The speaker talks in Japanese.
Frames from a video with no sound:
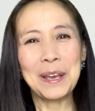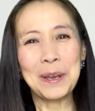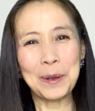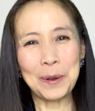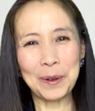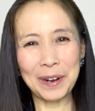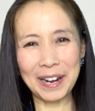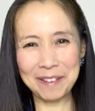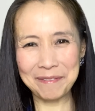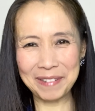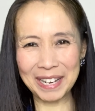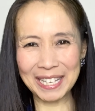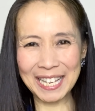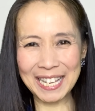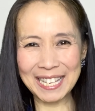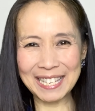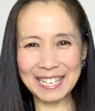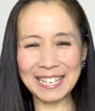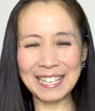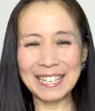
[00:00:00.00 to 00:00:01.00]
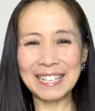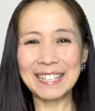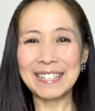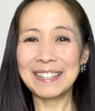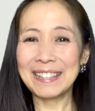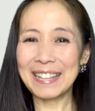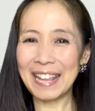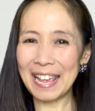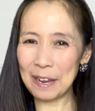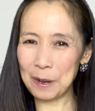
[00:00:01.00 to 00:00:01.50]
これまでに
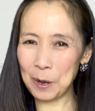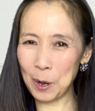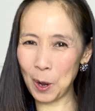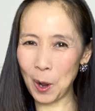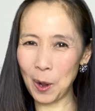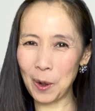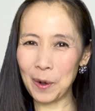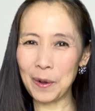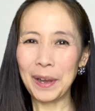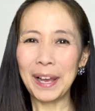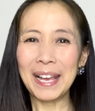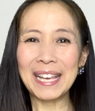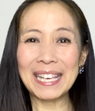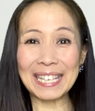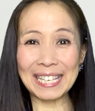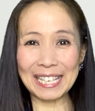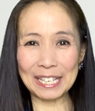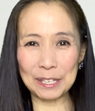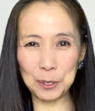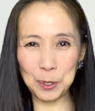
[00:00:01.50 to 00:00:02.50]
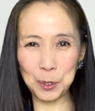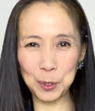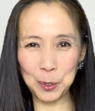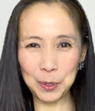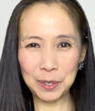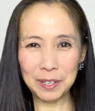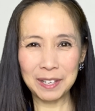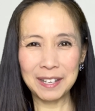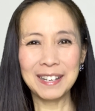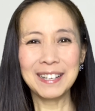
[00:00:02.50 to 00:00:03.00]
猫、
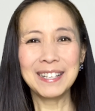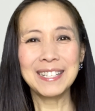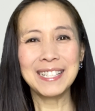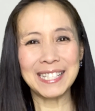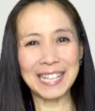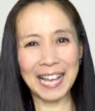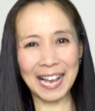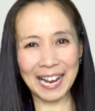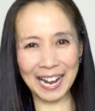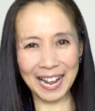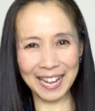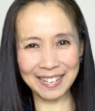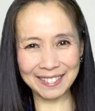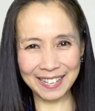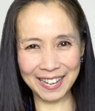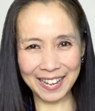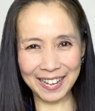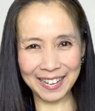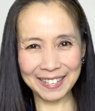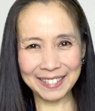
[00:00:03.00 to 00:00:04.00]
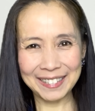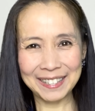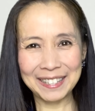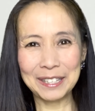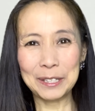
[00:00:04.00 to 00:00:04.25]
犬、魚、